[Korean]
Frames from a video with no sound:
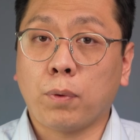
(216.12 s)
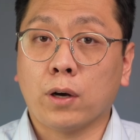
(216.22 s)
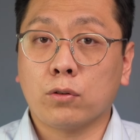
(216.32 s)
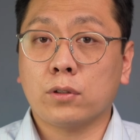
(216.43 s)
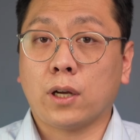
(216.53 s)

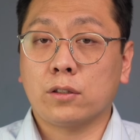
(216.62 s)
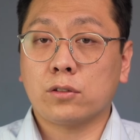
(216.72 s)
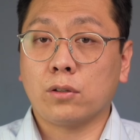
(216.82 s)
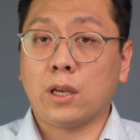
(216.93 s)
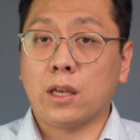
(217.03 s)
바꿀
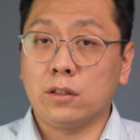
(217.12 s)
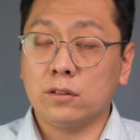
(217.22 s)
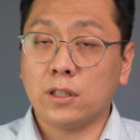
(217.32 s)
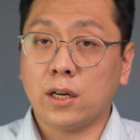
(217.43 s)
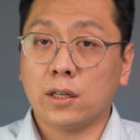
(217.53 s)
가능성이
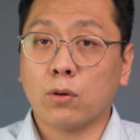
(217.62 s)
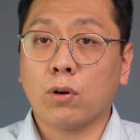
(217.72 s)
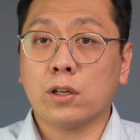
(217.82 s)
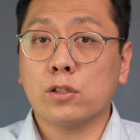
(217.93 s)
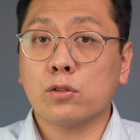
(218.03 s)
있느냐
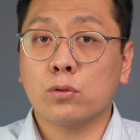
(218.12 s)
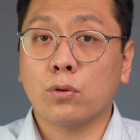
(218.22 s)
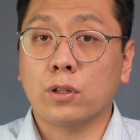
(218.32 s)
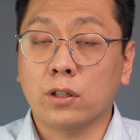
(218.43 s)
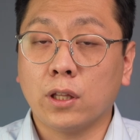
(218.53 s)
라고 하실
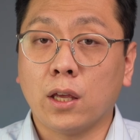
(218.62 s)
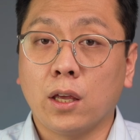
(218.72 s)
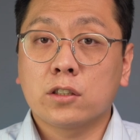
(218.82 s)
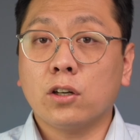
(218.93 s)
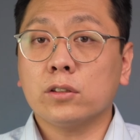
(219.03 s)
수도 있는데
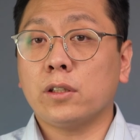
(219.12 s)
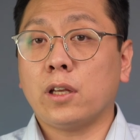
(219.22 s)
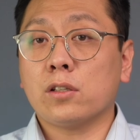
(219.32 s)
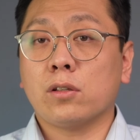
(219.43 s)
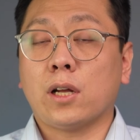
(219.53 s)
그것에
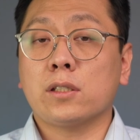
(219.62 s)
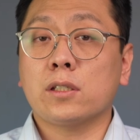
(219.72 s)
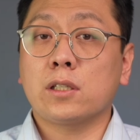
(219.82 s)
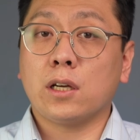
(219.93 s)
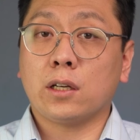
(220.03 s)
대해서는
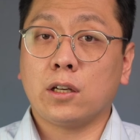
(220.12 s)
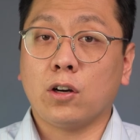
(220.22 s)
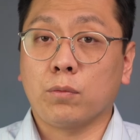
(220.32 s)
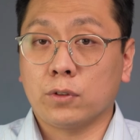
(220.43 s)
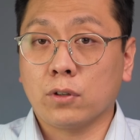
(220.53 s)
아직
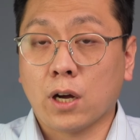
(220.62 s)
이야기가 없는 것